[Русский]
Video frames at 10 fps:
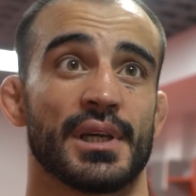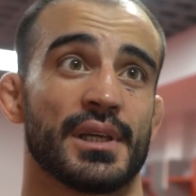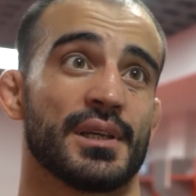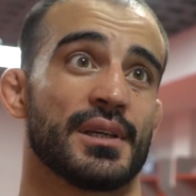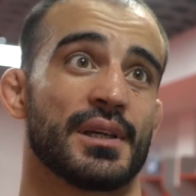
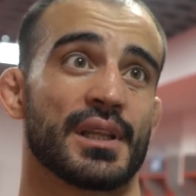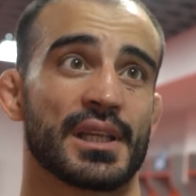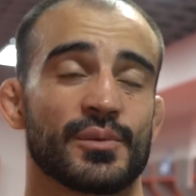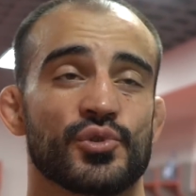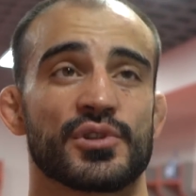И
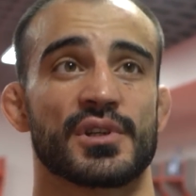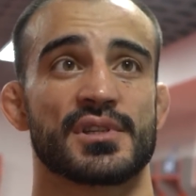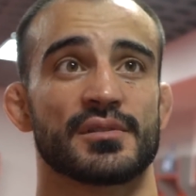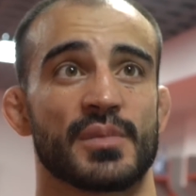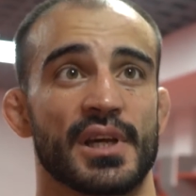она немножко
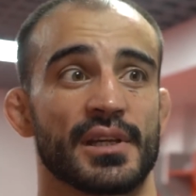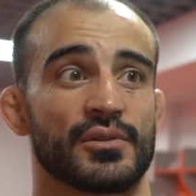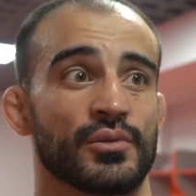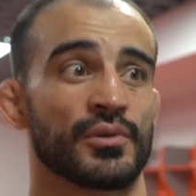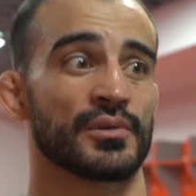
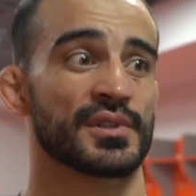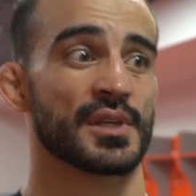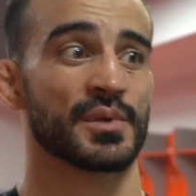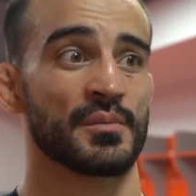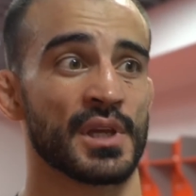расслабляет. Но,
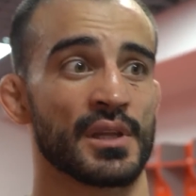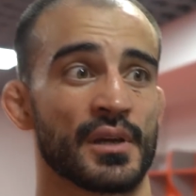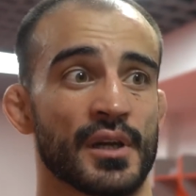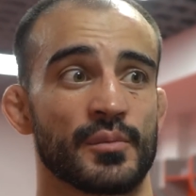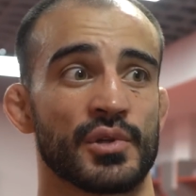тем не
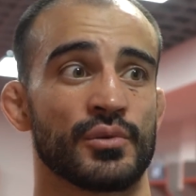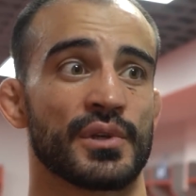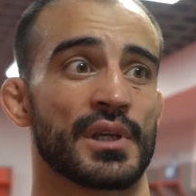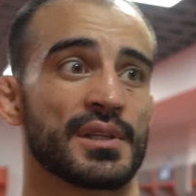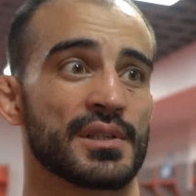менее, как бы, ну,
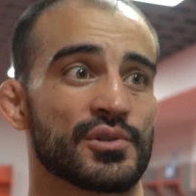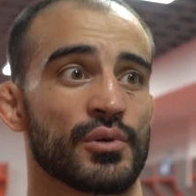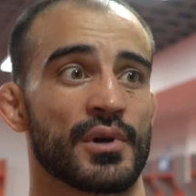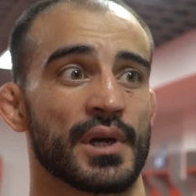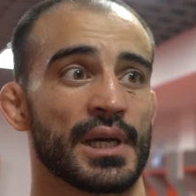я
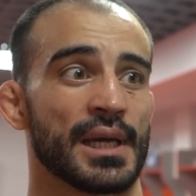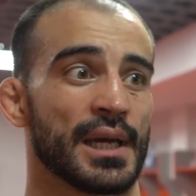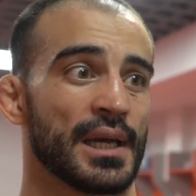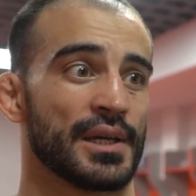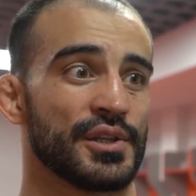нисколько
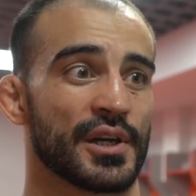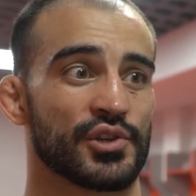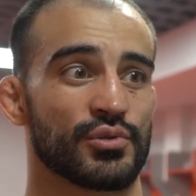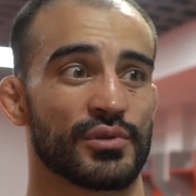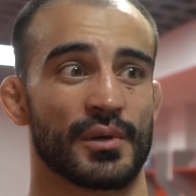не
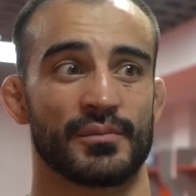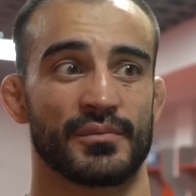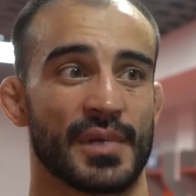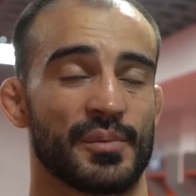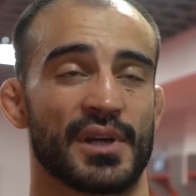хочу
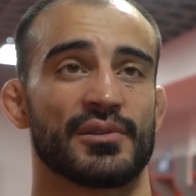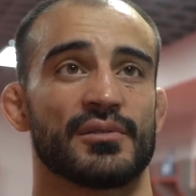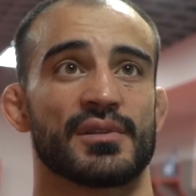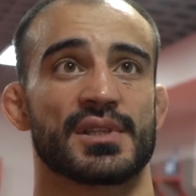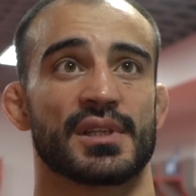там
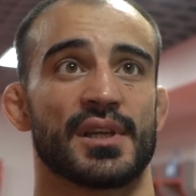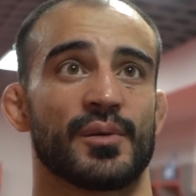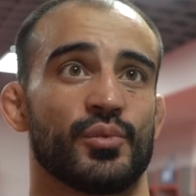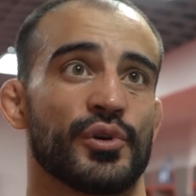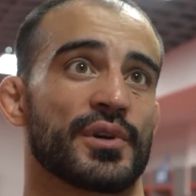оправдываться. Да,
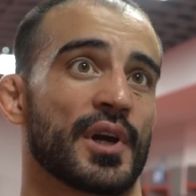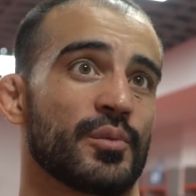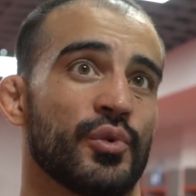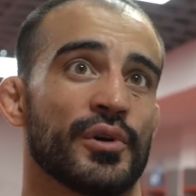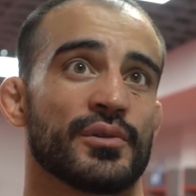бой как
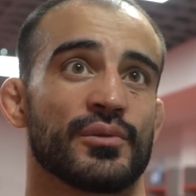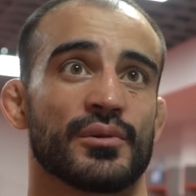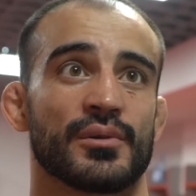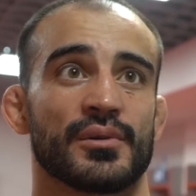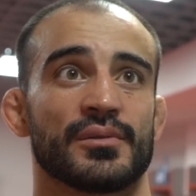бой,
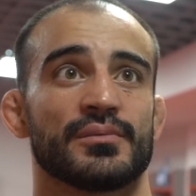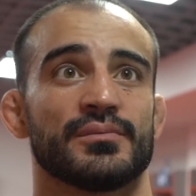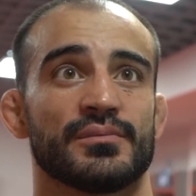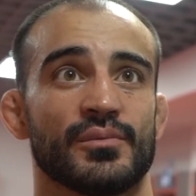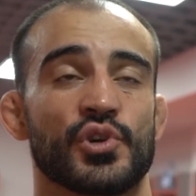но
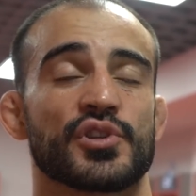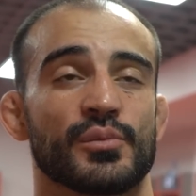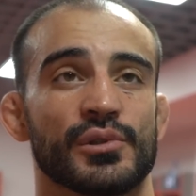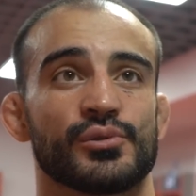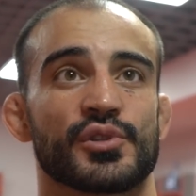можно
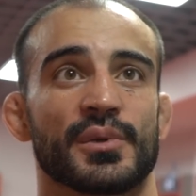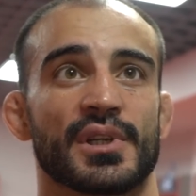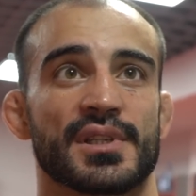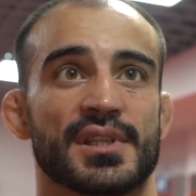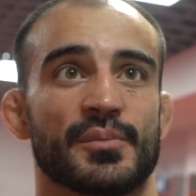было лучше
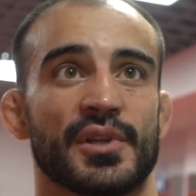подраться, я